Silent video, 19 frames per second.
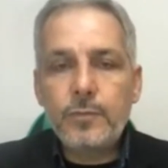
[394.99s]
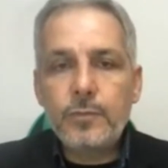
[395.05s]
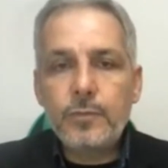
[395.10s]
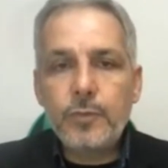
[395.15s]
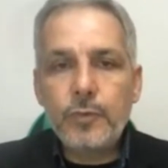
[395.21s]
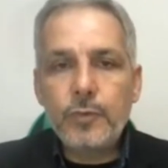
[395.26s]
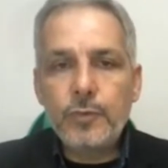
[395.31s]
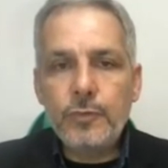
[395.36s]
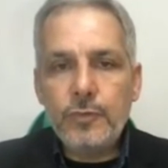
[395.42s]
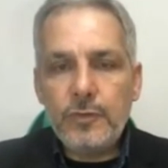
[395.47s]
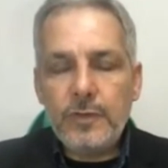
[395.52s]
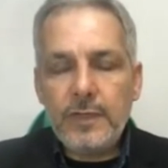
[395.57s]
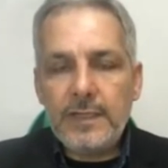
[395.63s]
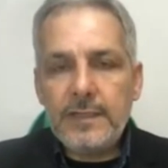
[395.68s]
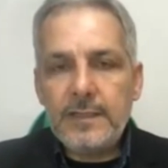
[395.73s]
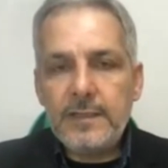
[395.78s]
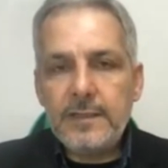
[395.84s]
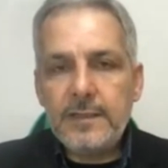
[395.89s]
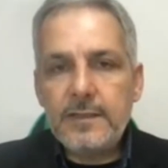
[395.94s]
Bunun
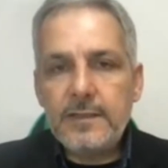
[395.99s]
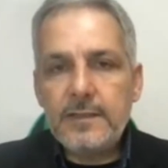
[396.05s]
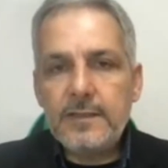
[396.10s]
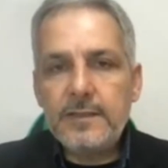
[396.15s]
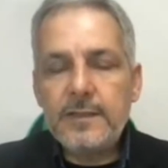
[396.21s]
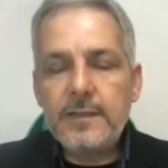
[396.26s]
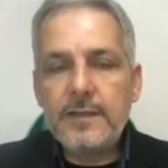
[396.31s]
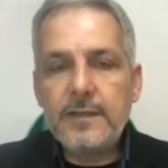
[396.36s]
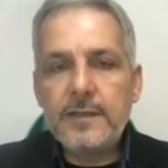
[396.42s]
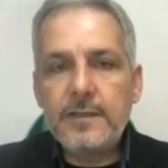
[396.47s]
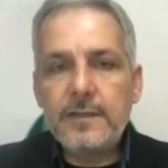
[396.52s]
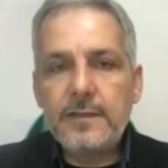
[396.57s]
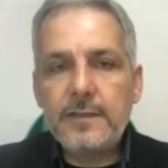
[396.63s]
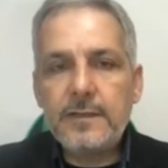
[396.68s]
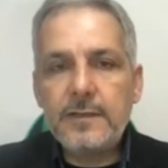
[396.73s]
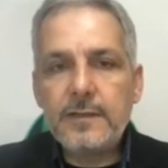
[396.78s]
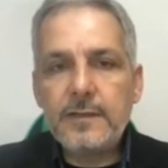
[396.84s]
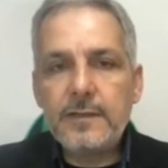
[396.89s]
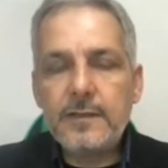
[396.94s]
e,
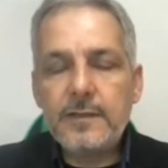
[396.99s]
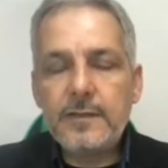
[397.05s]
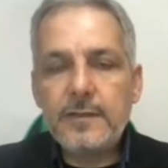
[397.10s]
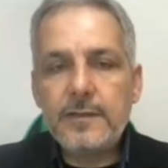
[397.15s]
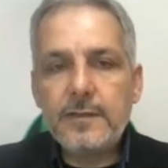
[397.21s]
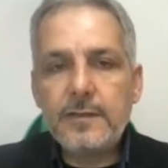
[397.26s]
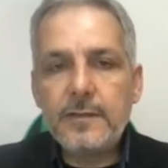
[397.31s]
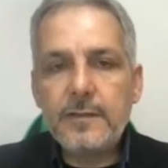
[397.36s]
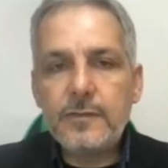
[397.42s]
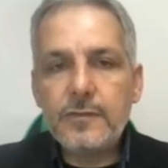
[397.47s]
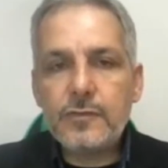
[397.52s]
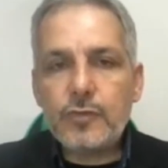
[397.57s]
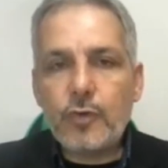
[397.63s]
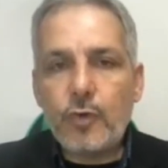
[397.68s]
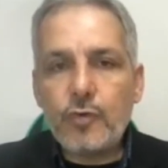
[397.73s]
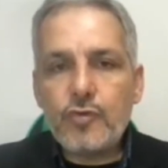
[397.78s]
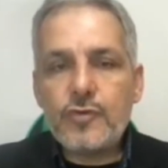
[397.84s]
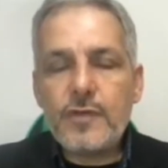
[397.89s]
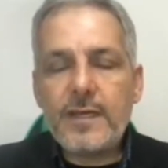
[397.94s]

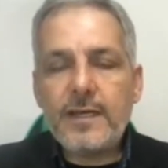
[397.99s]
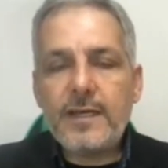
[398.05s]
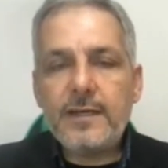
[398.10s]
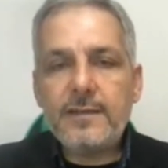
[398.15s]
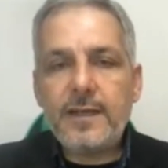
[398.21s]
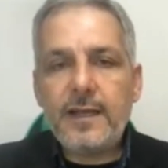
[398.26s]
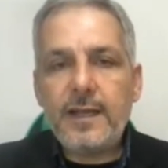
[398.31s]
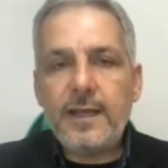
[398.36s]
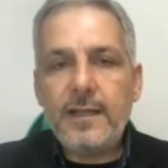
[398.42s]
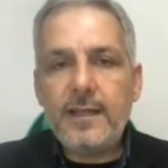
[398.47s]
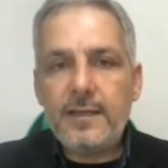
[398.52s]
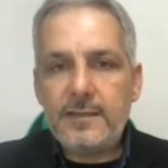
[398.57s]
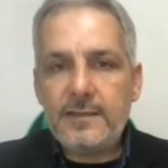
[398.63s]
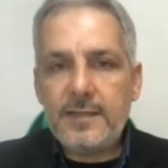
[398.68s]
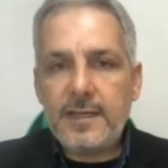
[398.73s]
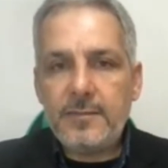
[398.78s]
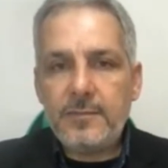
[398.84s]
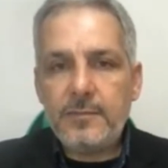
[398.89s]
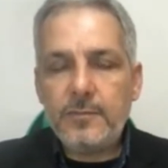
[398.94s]
sonsuza kadar
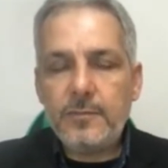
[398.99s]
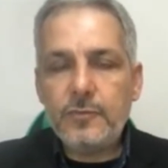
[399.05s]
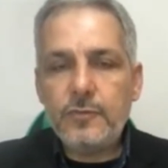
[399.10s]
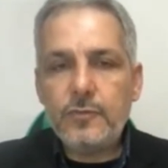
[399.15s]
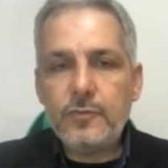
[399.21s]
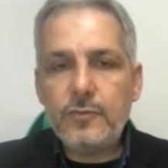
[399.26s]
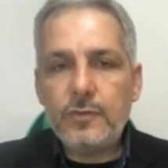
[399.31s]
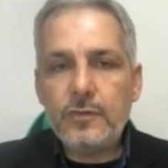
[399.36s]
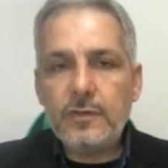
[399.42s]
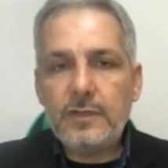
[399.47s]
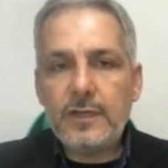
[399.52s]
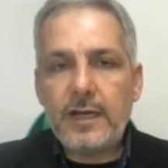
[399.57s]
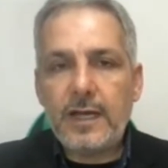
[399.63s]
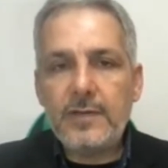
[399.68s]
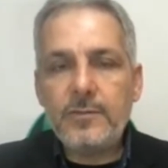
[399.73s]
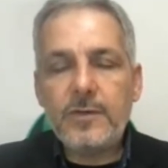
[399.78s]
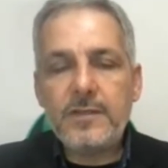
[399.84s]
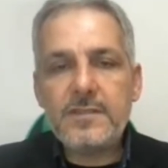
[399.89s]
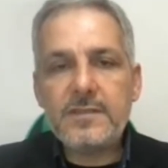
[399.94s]
ellerinden
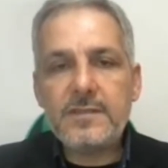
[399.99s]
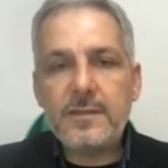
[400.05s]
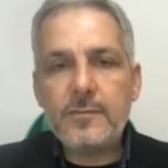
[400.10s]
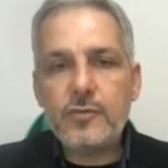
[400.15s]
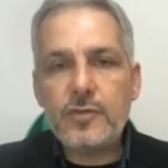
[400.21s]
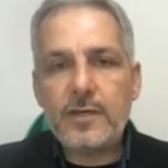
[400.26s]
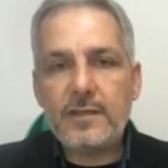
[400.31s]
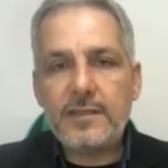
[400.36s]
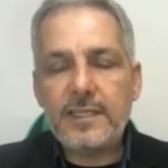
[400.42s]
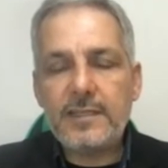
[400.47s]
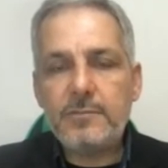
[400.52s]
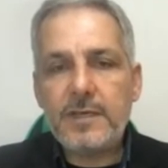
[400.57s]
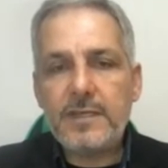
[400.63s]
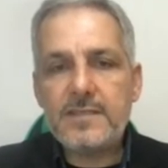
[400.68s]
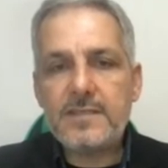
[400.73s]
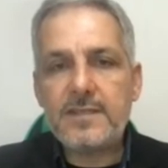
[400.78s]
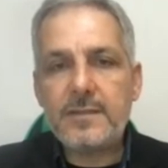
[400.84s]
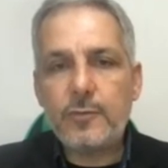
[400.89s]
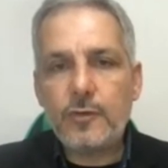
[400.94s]
kaymasına müsaade etmek
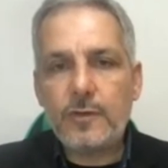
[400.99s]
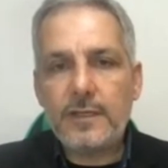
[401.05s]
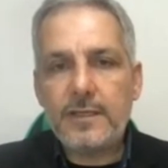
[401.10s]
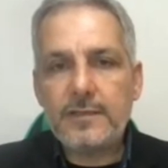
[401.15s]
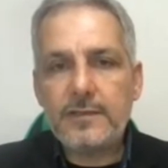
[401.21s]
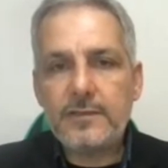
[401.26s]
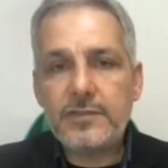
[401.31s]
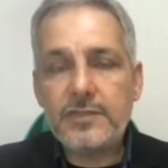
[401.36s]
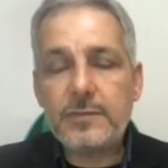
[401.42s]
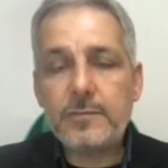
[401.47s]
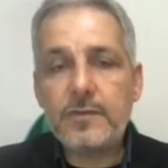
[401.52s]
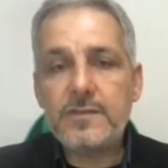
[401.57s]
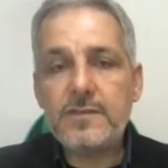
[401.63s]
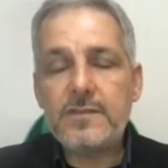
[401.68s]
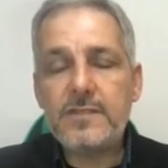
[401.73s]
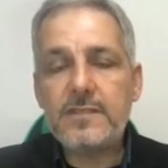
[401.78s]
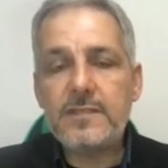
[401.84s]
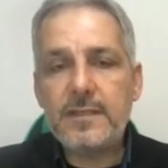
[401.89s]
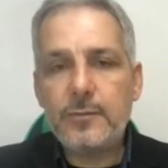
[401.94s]
istemiyorlar.
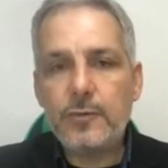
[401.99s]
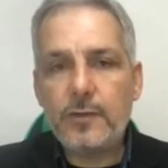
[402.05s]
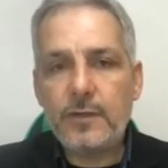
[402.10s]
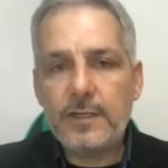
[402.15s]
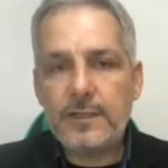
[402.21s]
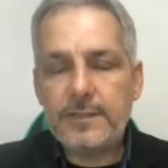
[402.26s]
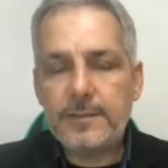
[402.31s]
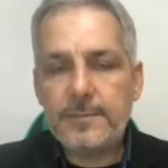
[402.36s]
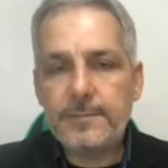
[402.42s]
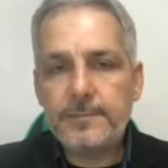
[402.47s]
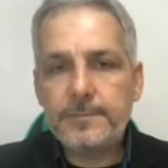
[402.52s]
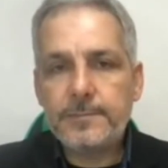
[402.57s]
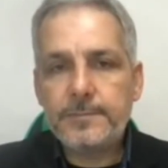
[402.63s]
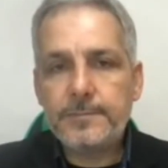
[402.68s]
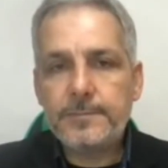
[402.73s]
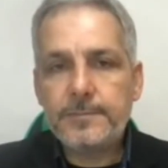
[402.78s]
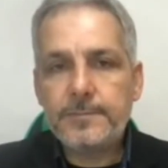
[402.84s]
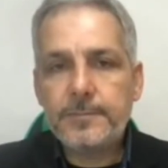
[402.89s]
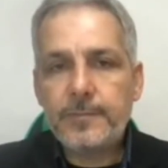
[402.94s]
Çıkmasını istemiyorlar.
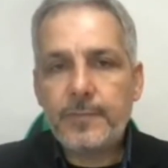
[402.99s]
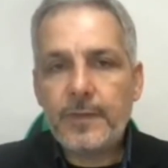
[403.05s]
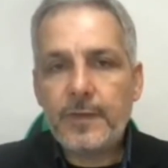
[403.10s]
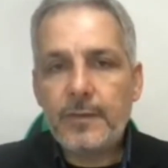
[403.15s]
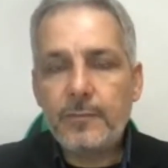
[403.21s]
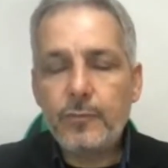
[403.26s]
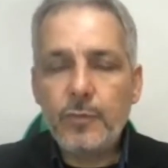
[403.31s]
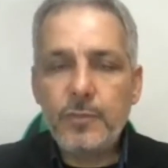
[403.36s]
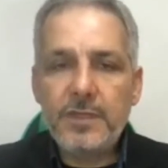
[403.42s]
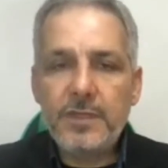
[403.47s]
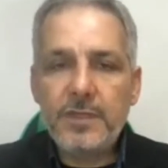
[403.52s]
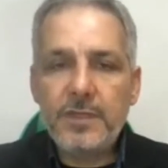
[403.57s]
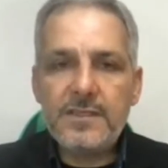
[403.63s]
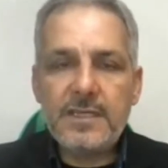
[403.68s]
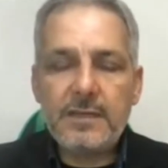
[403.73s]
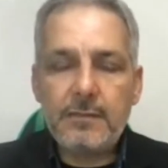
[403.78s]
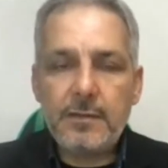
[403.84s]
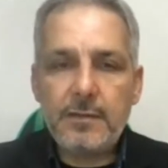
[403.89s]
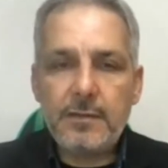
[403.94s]
Bu birinci
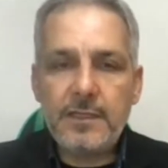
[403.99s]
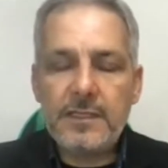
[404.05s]
sebebi.